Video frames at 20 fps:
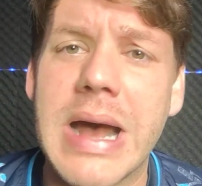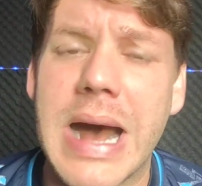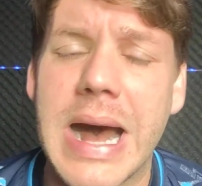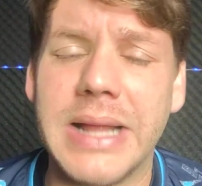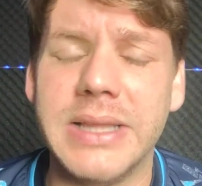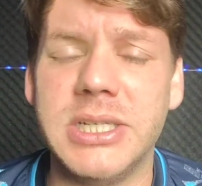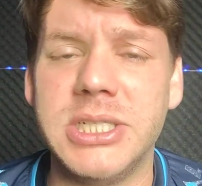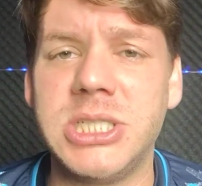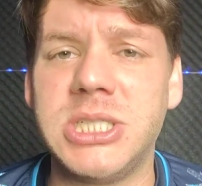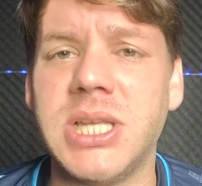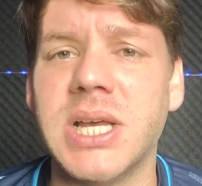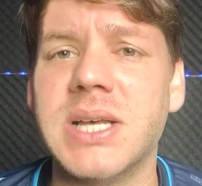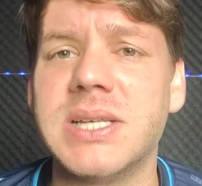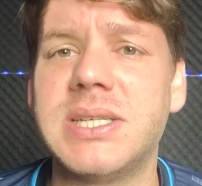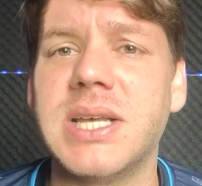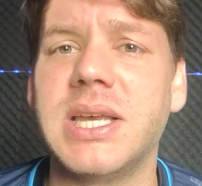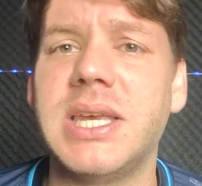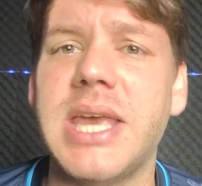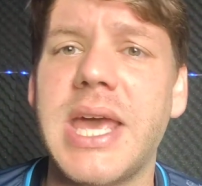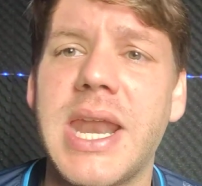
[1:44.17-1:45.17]
a
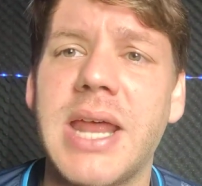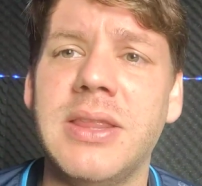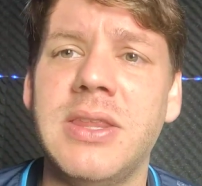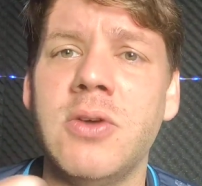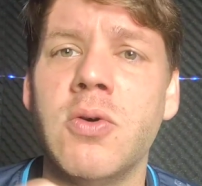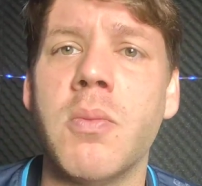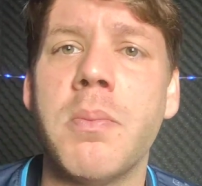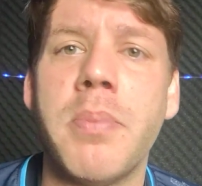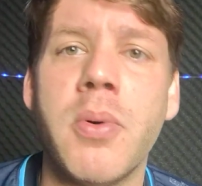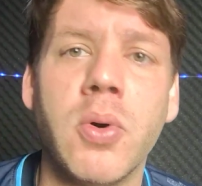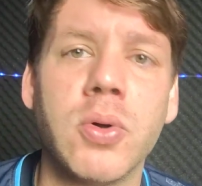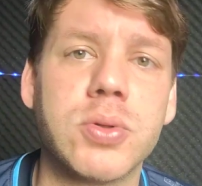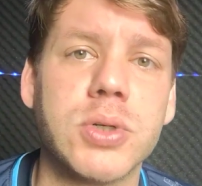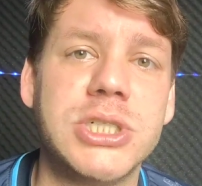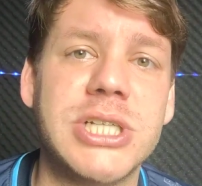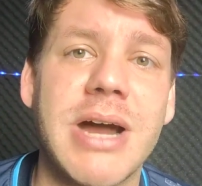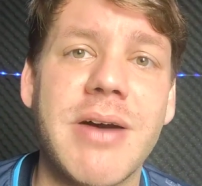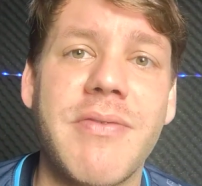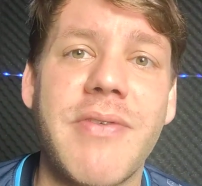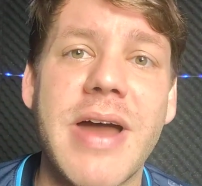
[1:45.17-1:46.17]
distância que era de um ponto
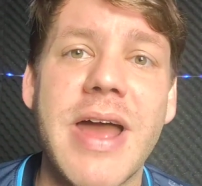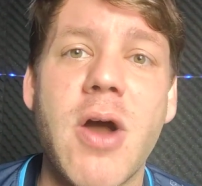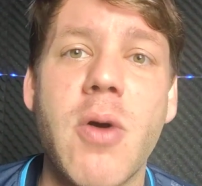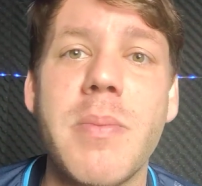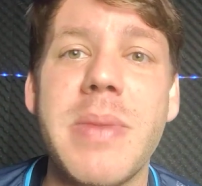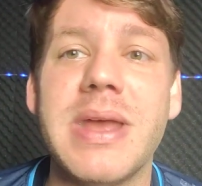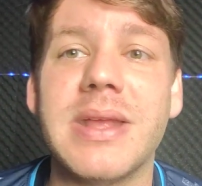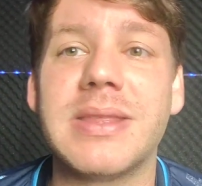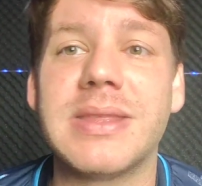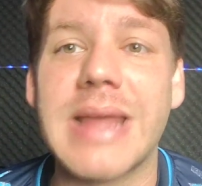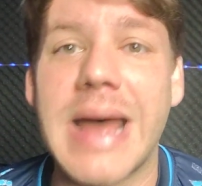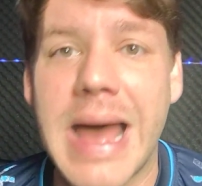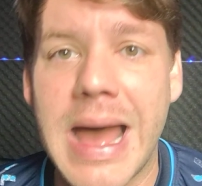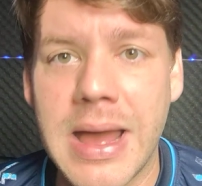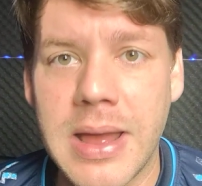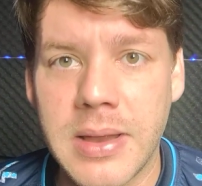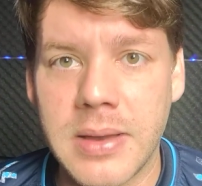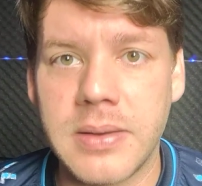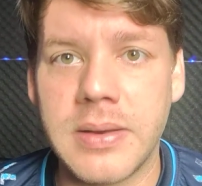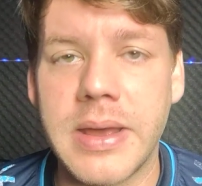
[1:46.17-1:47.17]
já vai
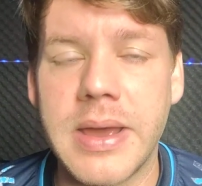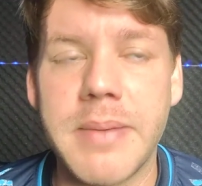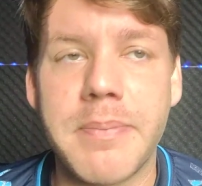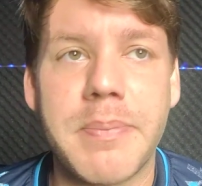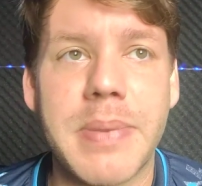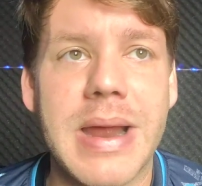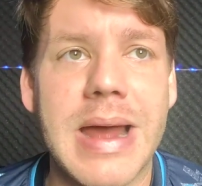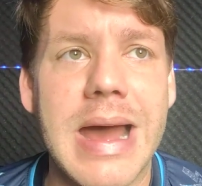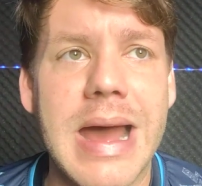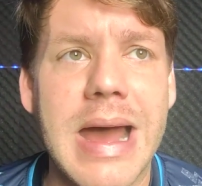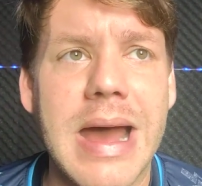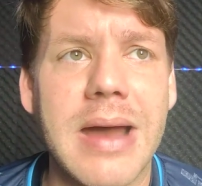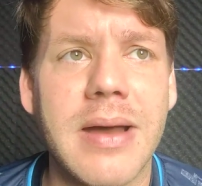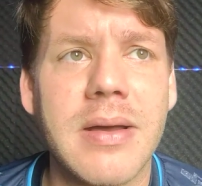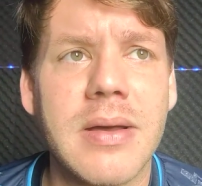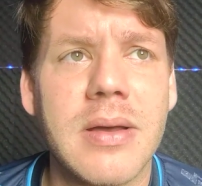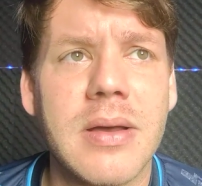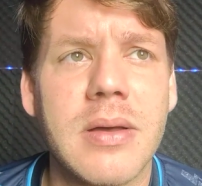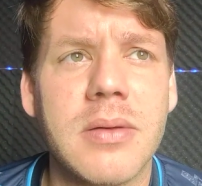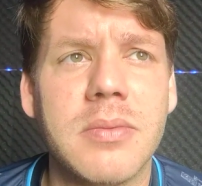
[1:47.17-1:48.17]
aumentar, né,
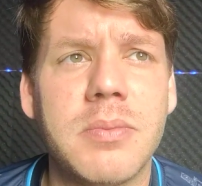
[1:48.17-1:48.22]
para